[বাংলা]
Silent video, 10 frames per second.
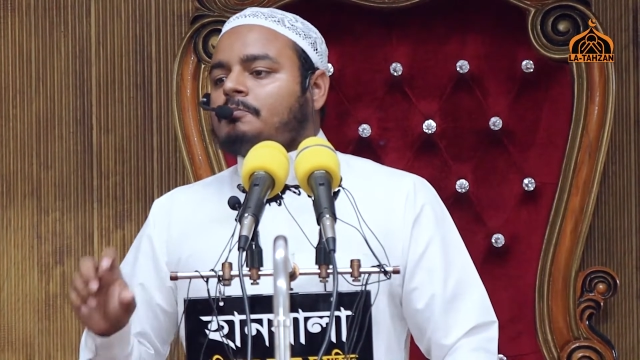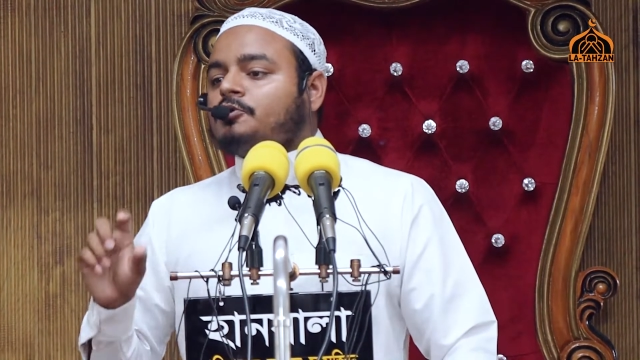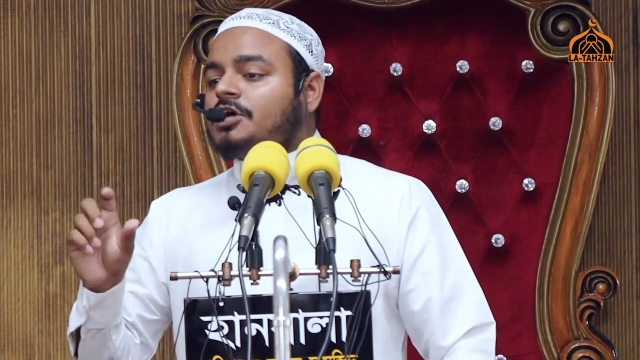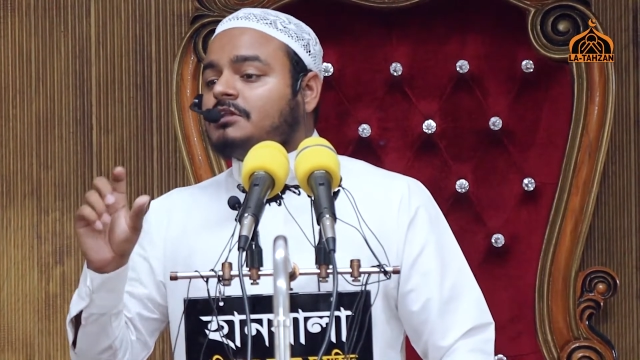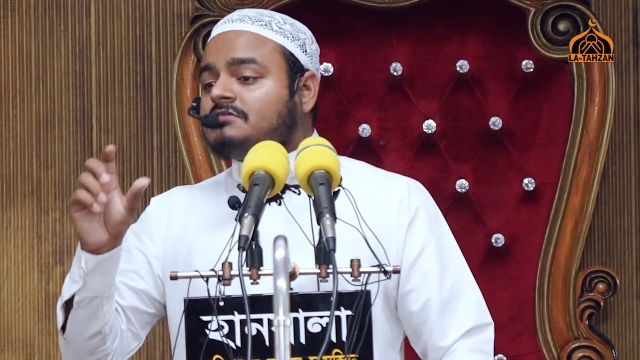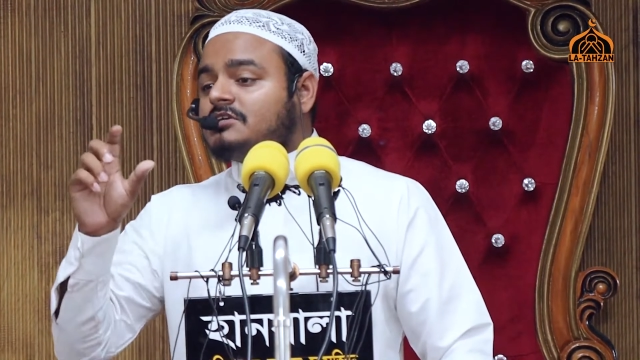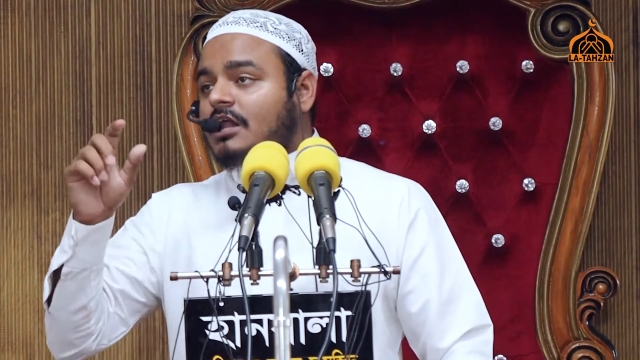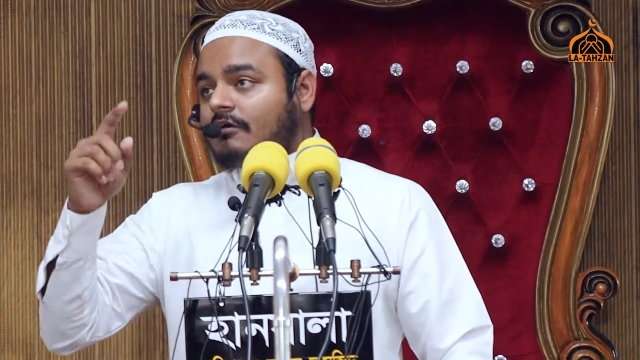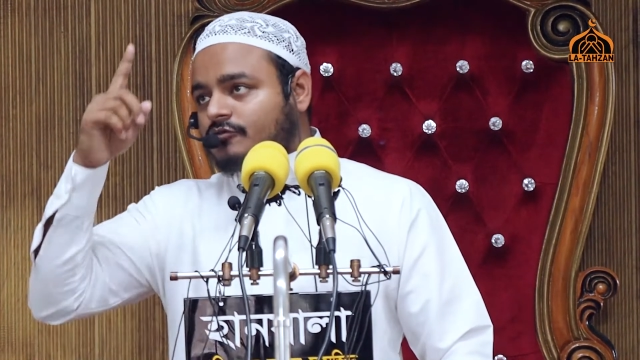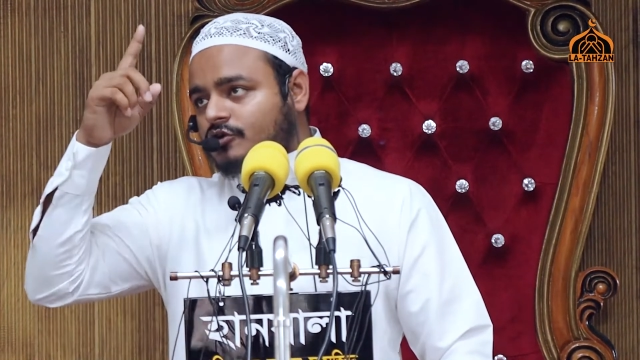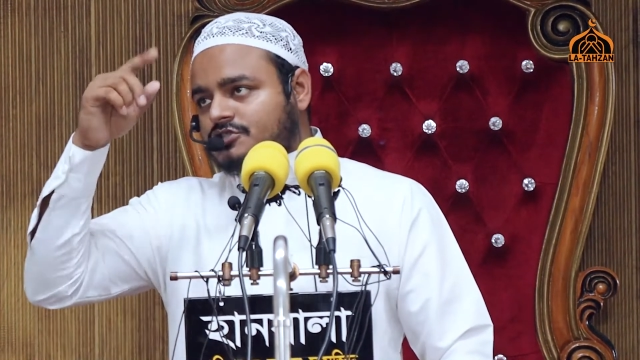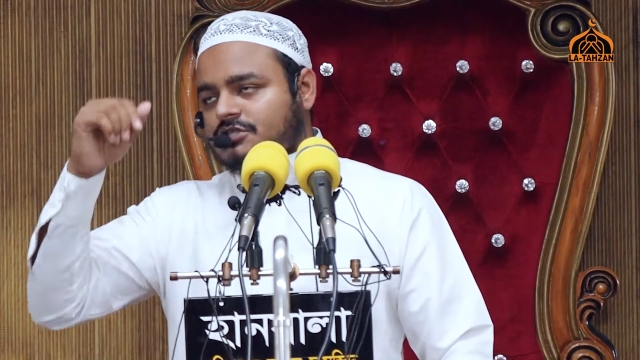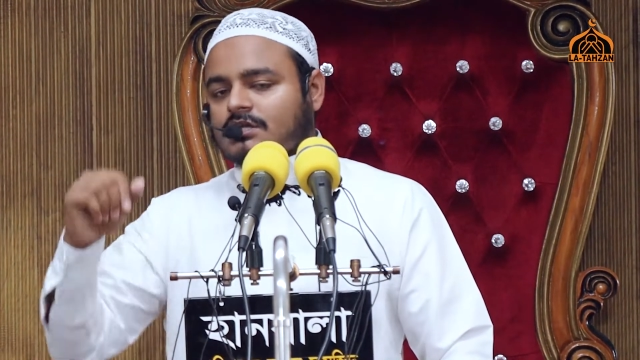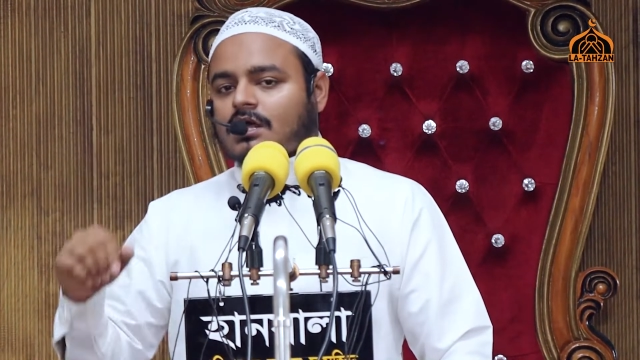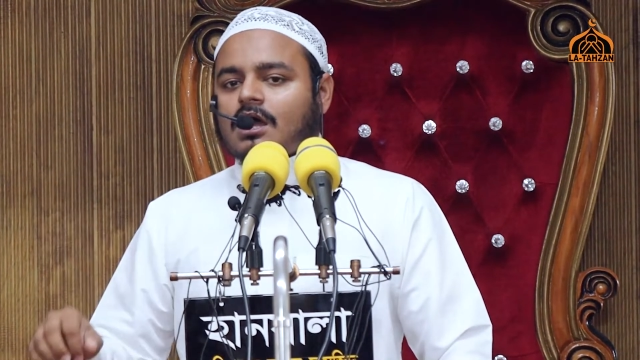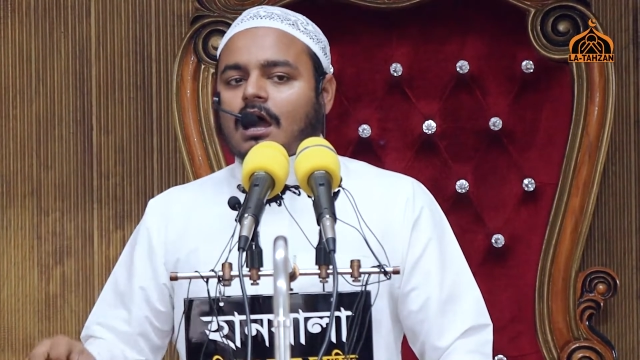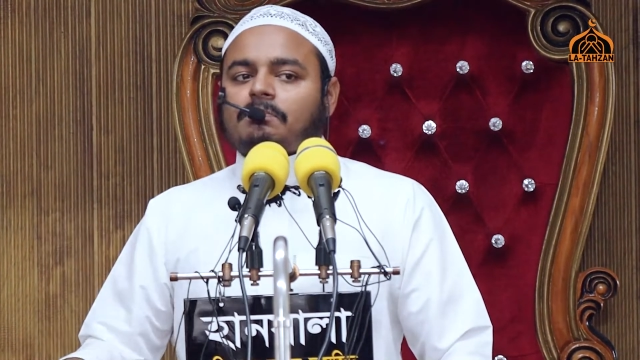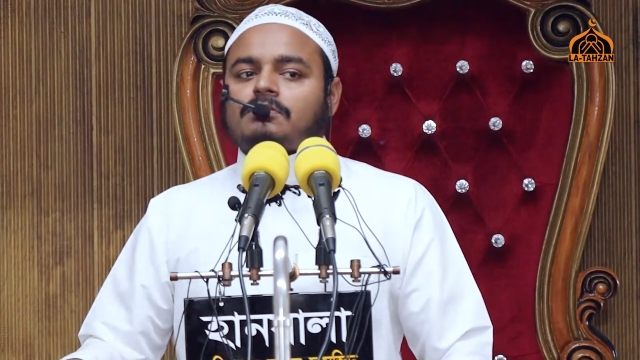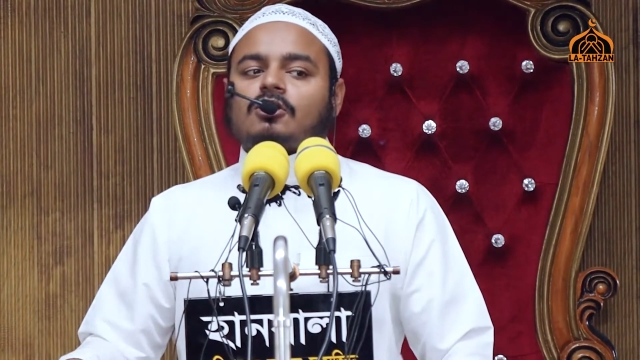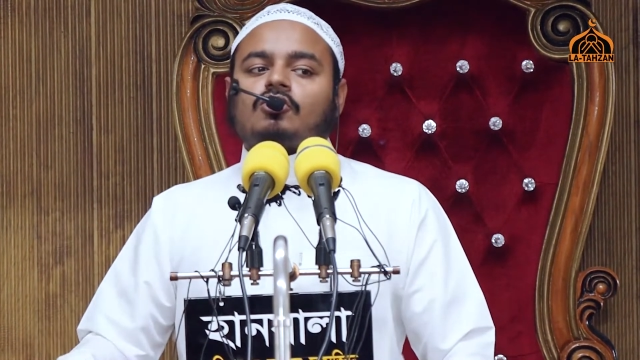প্রশান্তি লাভ করেছেন
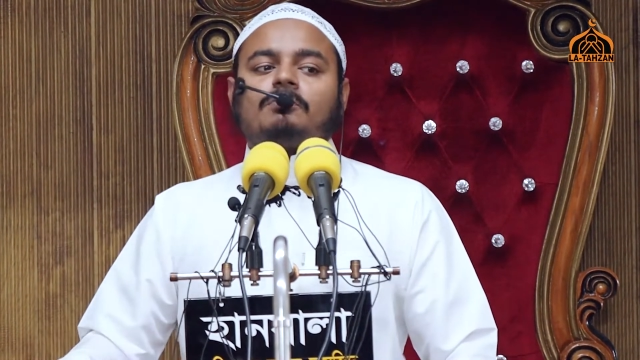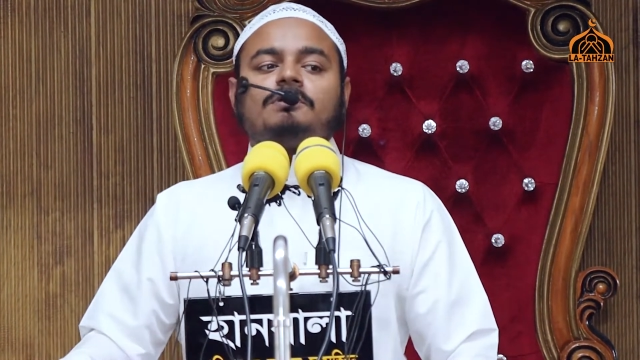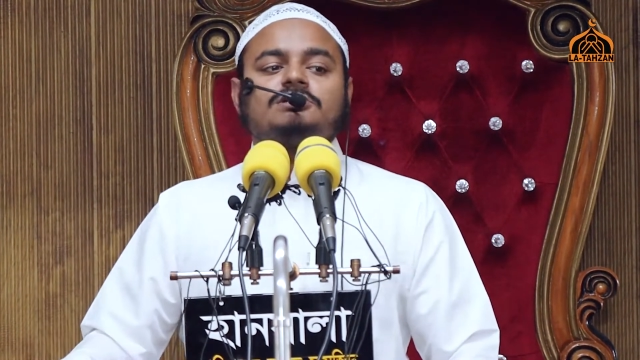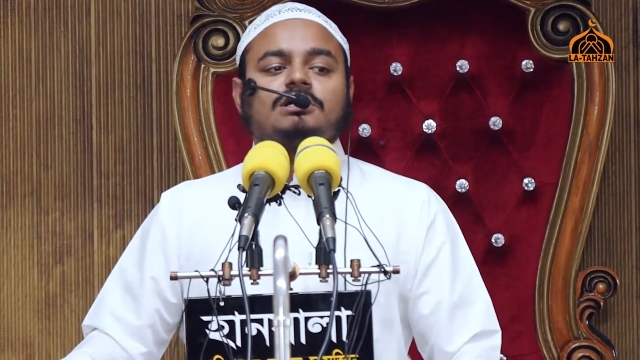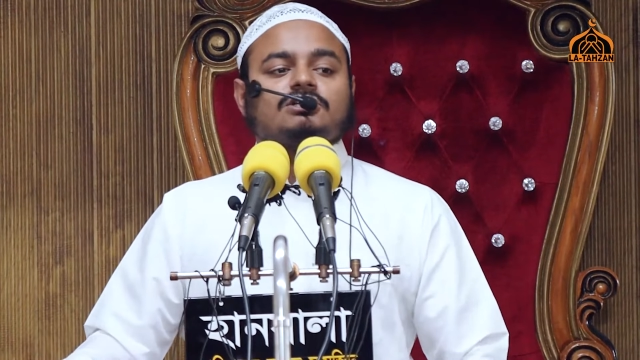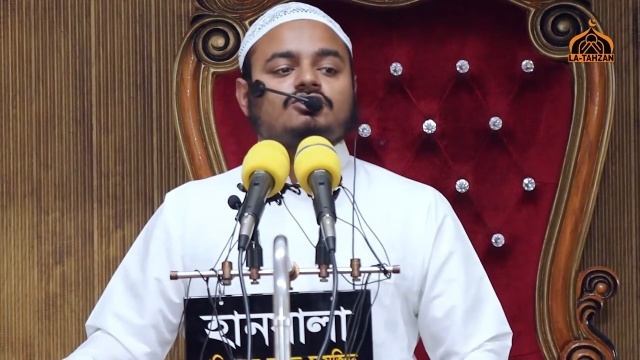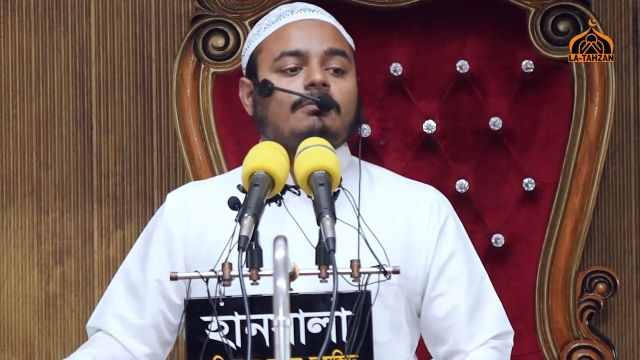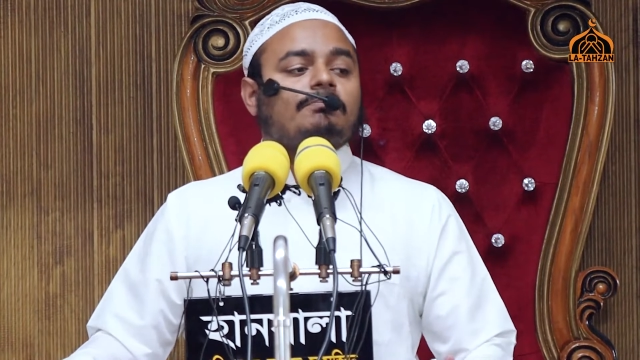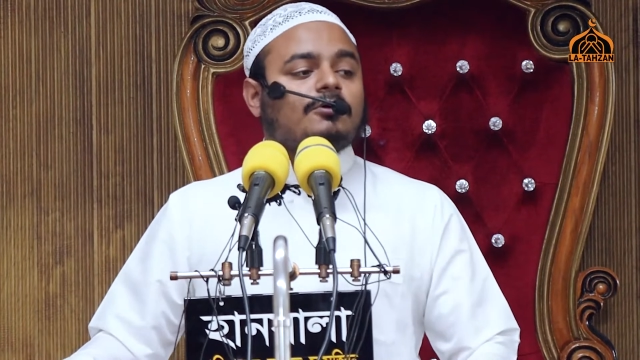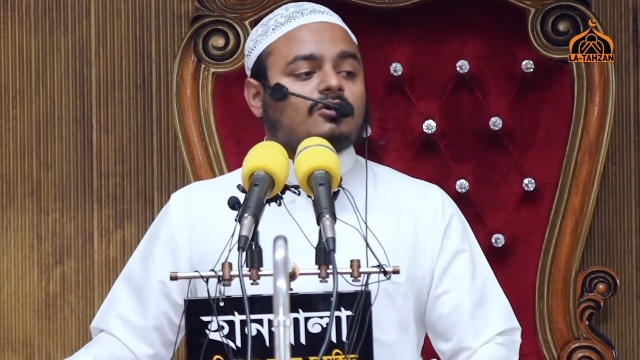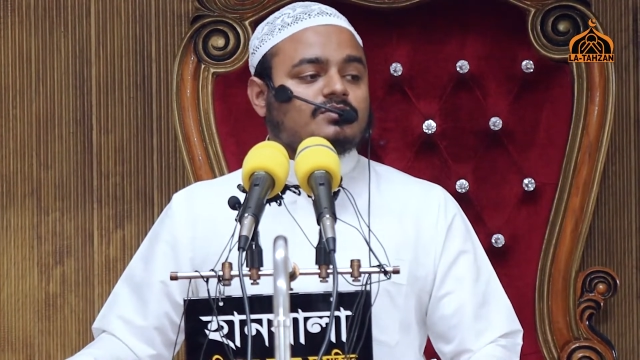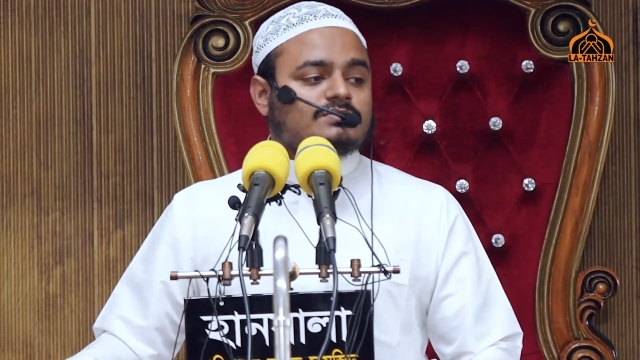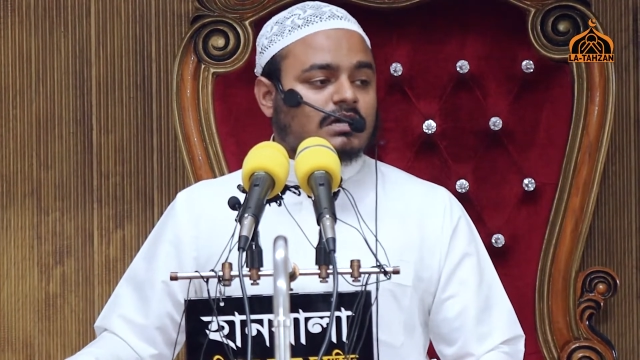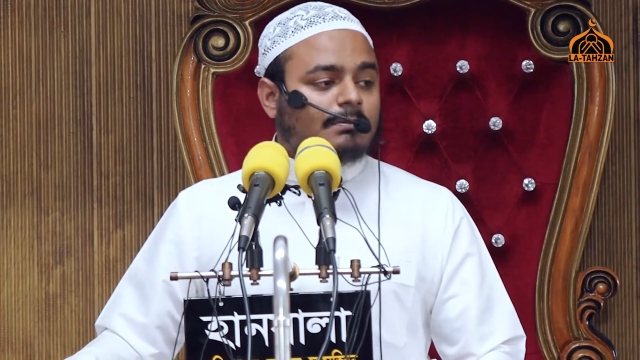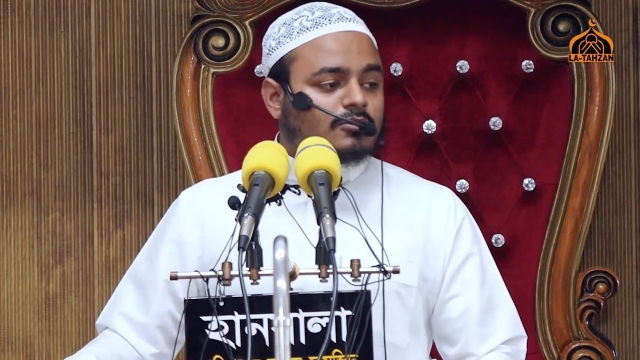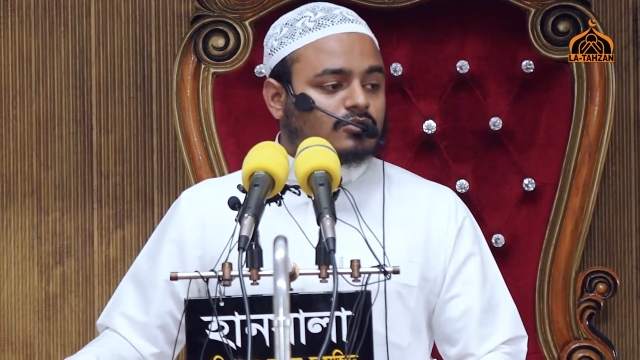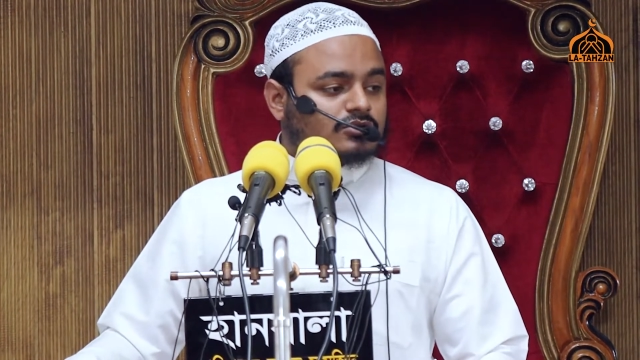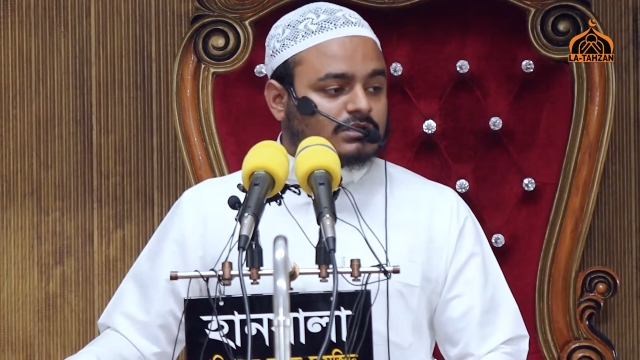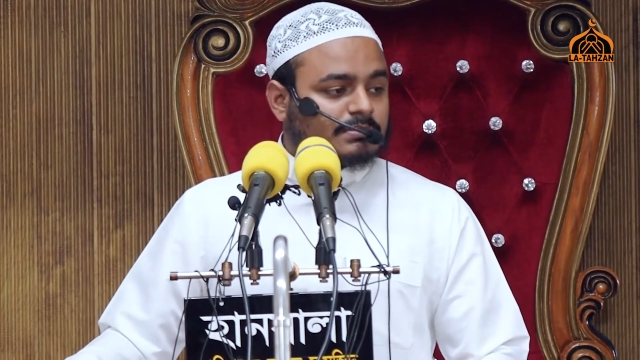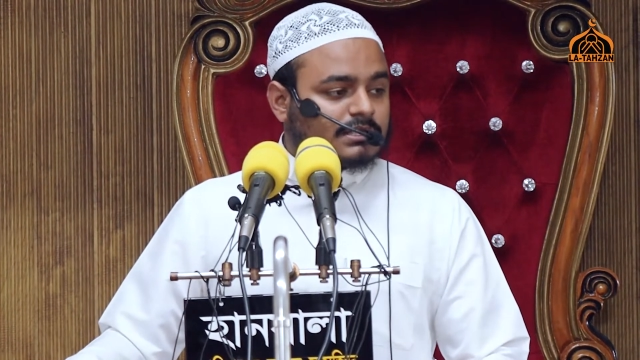আপনার রবের সাথে সম্পর্ক স্থাপন
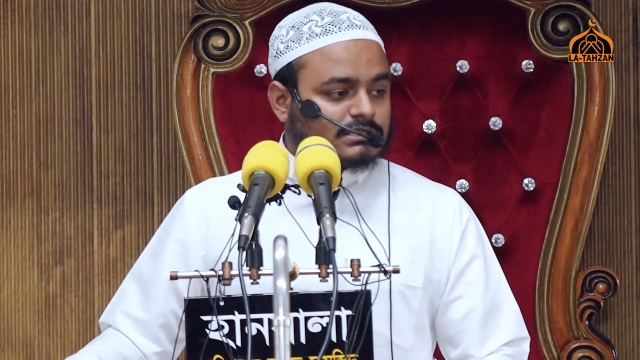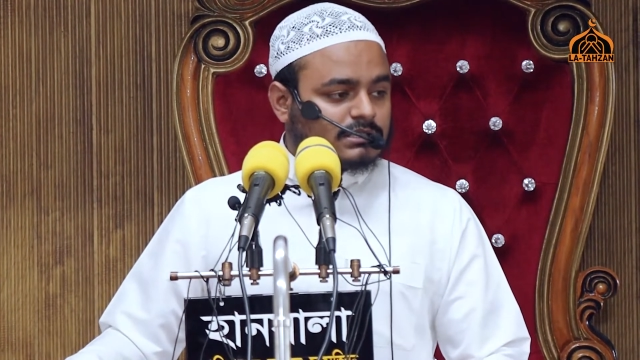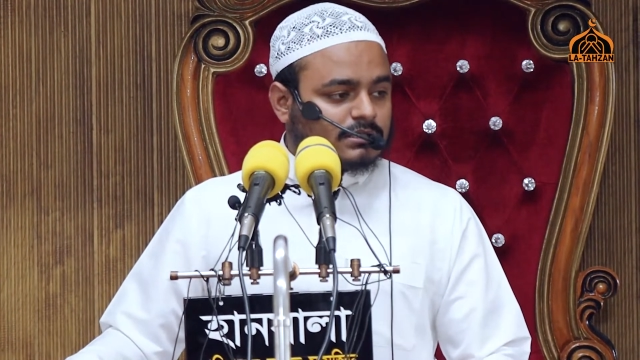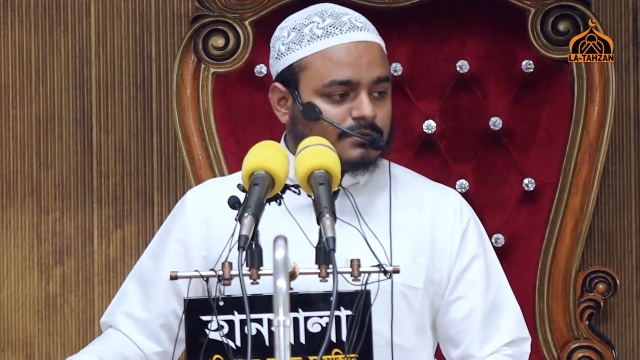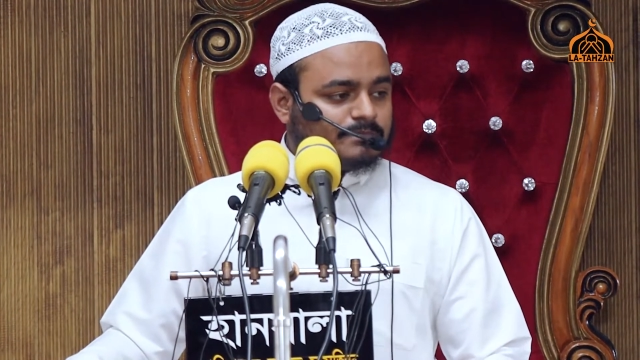করতে পেরেছেন